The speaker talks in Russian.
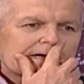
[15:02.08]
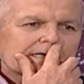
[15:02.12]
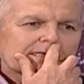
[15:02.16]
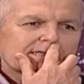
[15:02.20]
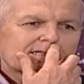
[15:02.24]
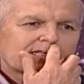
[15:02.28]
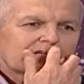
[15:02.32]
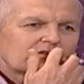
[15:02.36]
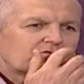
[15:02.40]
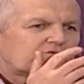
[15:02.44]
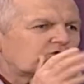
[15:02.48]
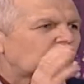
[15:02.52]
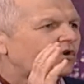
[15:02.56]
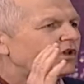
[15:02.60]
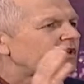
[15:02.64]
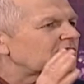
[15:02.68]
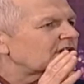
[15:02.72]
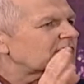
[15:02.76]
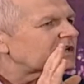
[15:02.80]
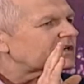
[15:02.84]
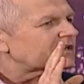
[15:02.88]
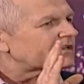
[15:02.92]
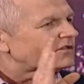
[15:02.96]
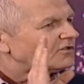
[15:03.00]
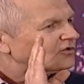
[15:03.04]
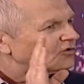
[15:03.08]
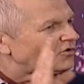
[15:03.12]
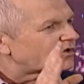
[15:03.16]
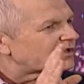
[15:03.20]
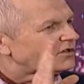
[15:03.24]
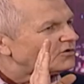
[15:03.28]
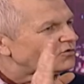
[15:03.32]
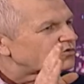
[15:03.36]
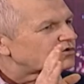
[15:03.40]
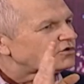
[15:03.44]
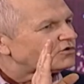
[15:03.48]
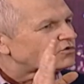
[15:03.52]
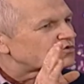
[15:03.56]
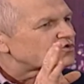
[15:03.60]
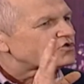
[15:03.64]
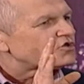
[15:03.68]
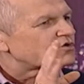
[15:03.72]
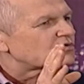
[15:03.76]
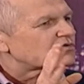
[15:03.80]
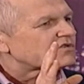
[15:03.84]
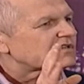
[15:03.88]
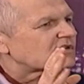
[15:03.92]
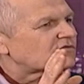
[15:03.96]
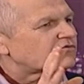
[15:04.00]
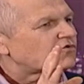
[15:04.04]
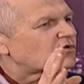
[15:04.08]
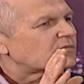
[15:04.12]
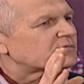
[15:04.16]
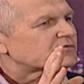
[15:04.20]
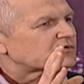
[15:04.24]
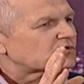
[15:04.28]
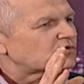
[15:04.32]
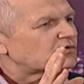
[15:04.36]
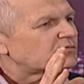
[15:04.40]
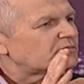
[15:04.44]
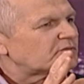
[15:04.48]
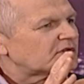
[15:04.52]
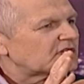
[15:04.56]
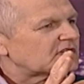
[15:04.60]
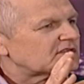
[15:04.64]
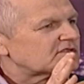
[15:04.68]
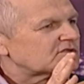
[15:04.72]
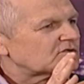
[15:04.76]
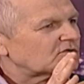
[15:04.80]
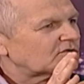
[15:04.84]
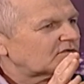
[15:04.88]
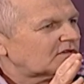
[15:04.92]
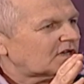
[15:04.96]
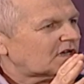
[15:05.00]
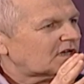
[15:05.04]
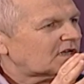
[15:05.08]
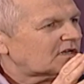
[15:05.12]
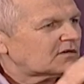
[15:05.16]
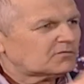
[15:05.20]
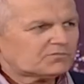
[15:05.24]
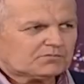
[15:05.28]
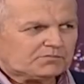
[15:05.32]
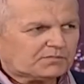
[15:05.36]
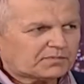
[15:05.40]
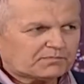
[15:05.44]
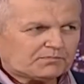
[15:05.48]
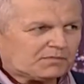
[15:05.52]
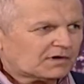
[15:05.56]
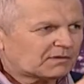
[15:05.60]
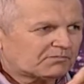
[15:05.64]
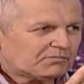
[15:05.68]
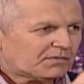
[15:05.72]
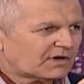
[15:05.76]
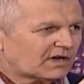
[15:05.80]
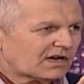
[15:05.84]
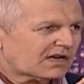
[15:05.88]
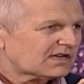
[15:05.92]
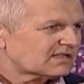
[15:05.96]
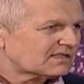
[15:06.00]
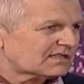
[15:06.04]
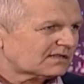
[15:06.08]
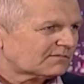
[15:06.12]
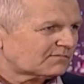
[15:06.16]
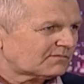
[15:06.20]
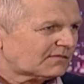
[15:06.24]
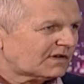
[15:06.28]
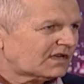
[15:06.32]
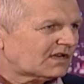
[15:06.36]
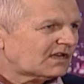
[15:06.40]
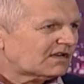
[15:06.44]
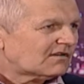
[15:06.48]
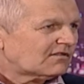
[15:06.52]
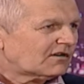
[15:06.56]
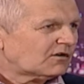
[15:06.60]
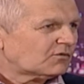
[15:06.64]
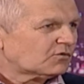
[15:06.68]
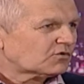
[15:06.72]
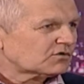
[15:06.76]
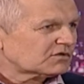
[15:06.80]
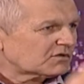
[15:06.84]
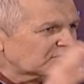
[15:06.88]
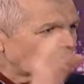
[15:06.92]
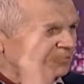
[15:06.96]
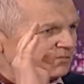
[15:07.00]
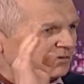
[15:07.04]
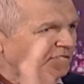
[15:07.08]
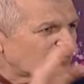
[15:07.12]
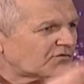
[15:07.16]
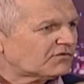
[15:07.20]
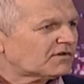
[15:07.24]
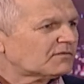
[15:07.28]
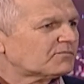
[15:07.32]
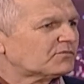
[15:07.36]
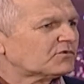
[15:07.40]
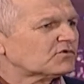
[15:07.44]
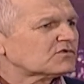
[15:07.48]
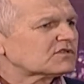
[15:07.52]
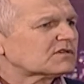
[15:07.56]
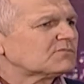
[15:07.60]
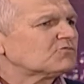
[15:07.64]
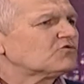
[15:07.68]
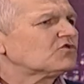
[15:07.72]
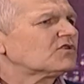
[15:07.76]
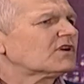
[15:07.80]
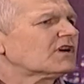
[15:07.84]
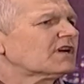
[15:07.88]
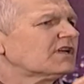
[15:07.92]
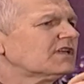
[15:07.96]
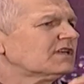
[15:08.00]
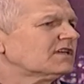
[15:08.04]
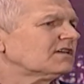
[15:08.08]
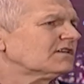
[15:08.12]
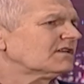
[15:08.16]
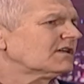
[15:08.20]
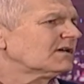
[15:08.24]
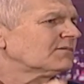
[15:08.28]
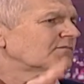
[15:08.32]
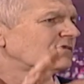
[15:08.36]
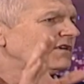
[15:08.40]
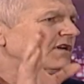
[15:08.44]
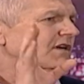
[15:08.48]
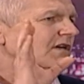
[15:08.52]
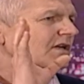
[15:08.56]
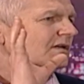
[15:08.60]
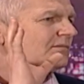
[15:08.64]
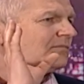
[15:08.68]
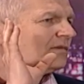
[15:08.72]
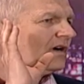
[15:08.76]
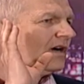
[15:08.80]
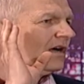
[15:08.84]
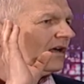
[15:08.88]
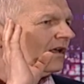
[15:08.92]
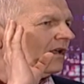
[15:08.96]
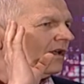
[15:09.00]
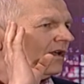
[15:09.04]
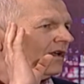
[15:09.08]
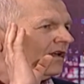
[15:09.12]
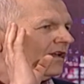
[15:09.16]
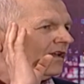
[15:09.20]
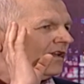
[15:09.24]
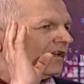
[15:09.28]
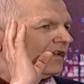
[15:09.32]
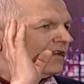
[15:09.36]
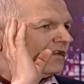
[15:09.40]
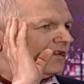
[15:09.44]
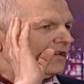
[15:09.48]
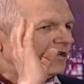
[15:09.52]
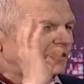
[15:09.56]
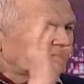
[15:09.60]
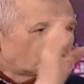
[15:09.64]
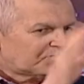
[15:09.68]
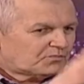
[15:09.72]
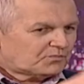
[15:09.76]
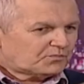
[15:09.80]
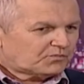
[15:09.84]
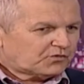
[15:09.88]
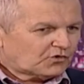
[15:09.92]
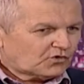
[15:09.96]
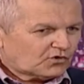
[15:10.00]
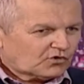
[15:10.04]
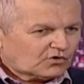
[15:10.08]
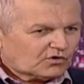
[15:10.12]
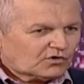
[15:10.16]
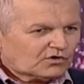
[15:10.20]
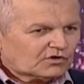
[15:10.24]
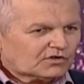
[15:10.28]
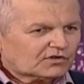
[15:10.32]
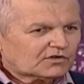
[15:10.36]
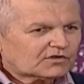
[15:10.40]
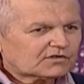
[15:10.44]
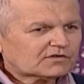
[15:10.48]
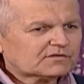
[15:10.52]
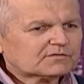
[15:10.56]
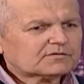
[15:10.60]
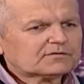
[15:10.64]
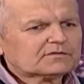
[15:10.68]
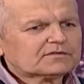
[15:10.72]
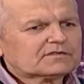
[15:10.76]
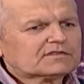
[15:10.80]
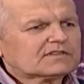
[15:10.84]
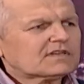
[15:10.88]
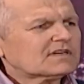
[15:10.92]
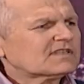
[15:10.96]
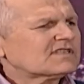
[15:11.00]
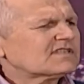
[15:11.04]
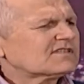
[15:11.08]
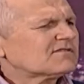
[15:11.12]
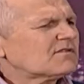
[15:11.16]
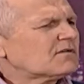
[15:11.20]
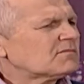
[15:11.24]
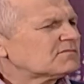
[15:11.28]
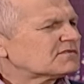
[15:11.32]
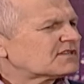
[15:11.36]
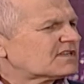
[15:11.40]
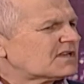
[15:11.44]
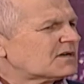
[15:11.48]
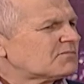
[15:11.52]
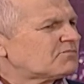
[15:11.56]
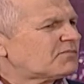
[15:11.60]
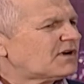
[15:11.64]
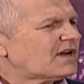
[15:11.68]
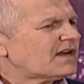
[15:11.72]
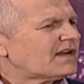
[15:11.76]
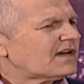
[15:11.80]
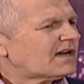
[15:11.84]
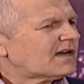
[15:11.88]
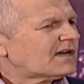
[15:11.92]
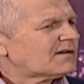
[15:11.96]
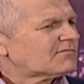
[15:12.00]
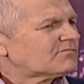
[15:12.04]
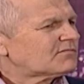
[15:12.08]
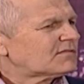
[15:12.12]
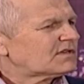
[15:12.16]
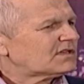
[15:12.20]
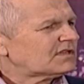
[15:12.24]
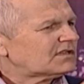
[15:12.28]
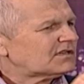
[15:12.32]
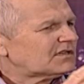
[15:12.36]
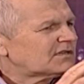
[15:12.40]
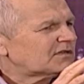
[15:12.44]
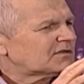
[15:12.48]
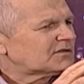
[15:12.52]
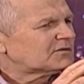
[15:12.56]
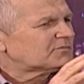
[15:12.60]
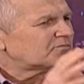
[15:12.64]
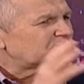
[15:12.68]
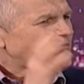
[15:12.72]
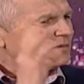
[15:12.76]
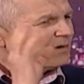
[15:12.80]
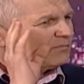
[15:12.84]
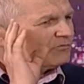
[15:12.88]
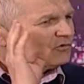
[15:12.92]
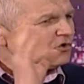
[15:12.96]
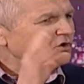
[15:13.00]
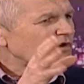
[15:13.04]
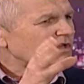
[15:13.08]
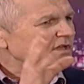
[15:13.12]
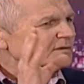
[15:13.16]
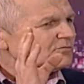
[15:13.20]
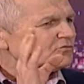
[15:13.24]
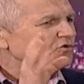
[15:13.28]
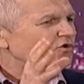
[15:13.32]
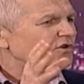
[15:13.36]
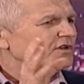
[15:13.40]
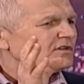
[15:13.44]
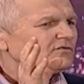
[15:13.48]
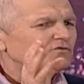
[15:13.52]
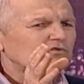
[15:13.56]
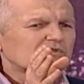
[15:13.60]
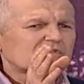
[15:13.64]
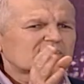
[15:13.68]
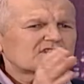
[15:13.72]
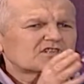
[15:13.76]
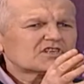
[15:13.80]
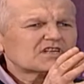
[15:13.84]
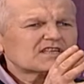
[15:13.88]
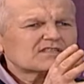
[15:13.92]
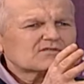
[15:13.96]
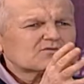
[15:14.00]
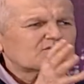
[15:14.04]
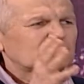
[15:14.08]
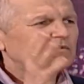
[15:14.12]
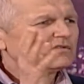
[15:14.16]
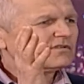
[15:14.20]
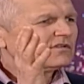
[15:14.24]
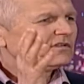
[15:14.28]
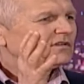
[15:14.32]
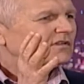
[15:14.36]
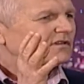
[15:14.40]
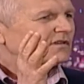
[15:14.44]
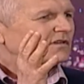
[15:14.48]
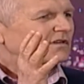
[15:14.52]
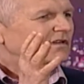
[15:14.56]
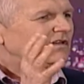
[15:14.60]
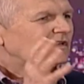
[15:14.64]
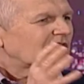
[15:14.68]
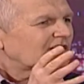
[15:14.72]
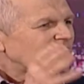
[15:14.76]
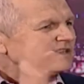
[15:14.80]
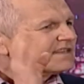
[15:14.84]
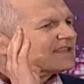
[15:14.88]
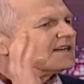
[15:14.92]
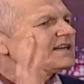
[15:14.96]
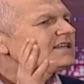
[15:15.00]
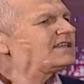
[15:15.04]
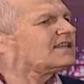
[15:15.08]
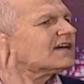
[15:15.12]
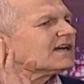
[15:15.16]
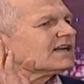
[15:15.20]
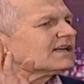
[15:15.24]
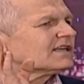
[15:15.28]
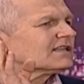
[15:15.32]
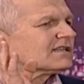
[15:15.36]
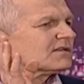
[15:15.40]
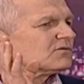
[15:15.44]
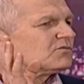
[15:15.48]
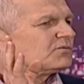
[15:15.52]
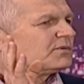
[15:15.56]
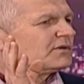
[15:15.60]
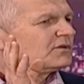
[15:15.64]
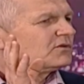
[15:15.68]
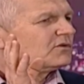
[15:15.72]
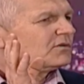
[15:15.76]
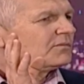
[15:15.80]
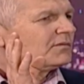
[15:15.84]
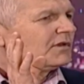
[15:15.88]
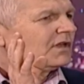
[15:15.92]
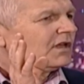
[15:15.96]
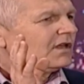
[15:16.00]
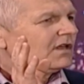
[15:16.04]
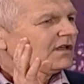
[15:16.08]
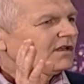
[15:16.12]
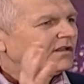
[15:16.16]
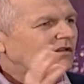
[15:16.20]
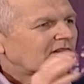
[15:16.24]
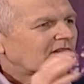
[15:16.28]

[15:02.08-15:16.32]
разных волнах, но одну и ту же русофобскую песню, да, и по, по разным вопросам, и по вопросам Украины, там, Крыма, и по так называемым скрипалям, и по многим-многим вот сейчас. Был вот, бы повод, да. И так далее, и тому подобное.